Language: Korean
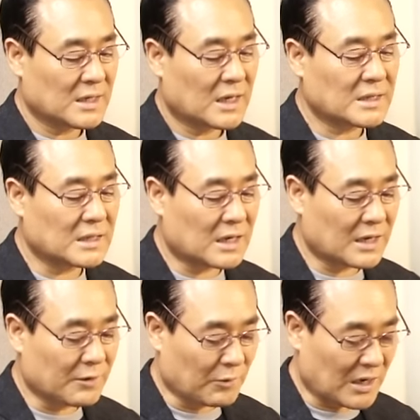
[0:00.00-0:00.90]
한
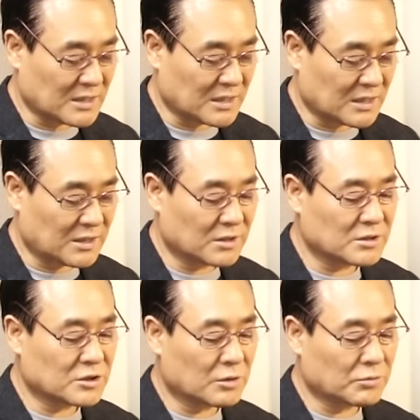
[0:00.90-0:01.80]
나라의 왕이
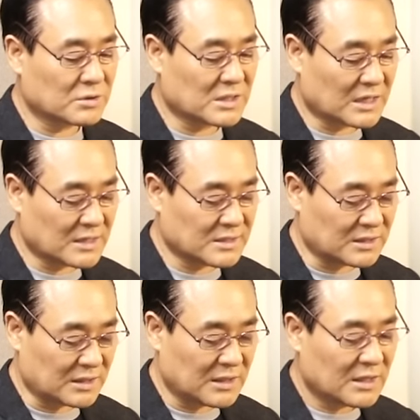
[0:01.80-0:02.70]
이런 처우를
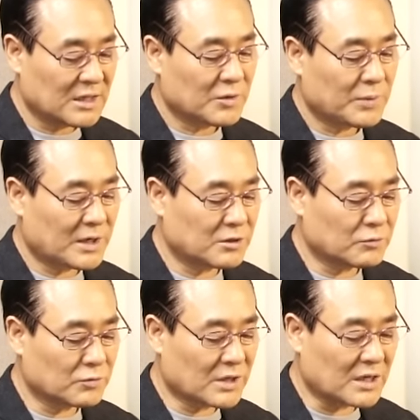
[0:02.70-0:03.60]
당했으니
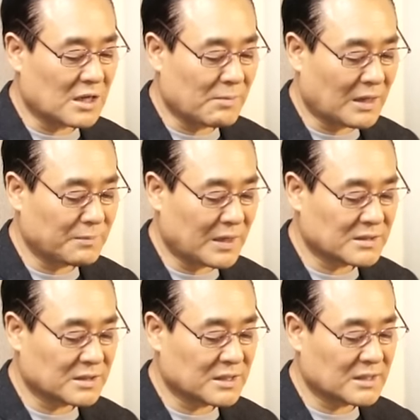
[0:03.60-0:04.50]
패전국의 일반
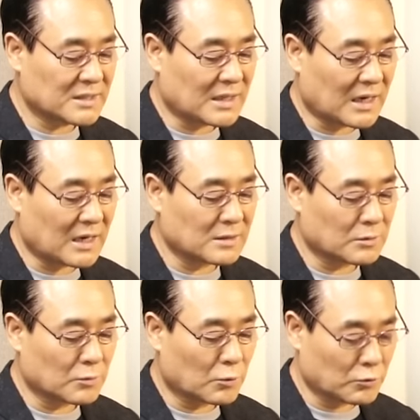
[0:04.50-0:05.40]
백성이
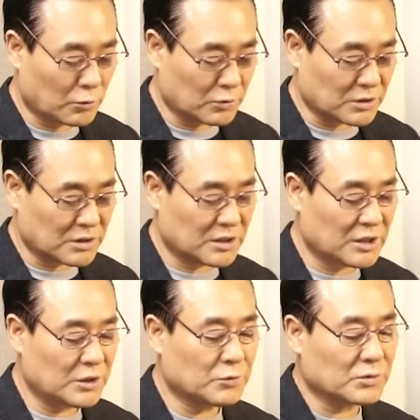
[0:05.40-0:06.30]
당한 고통은
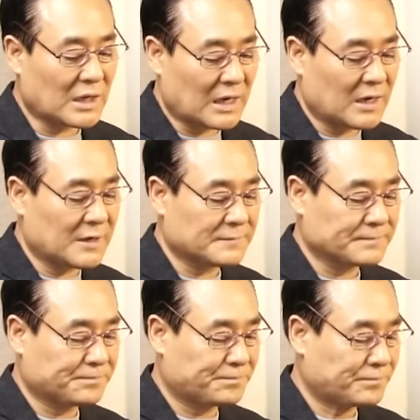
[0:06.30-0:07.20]
이루 다
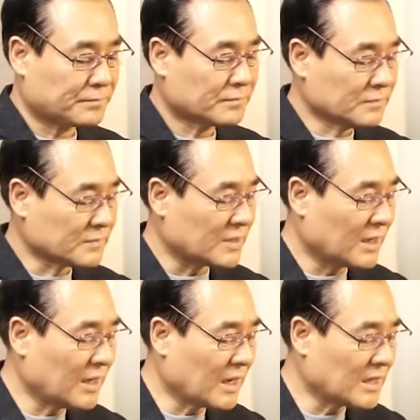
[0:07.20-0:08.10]

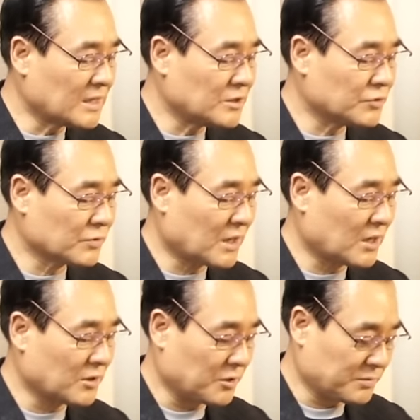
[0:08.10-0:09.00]
헤아릴
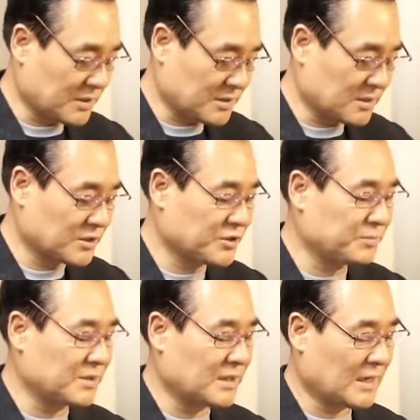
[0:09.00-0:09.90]
수가 없었을
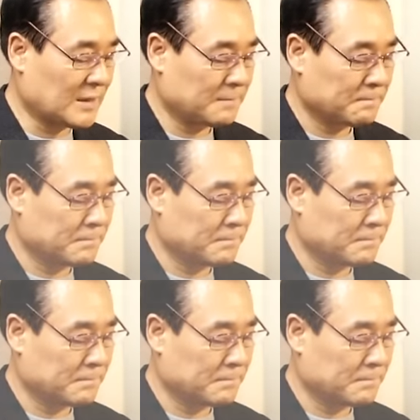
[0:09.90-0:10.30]
것입니다.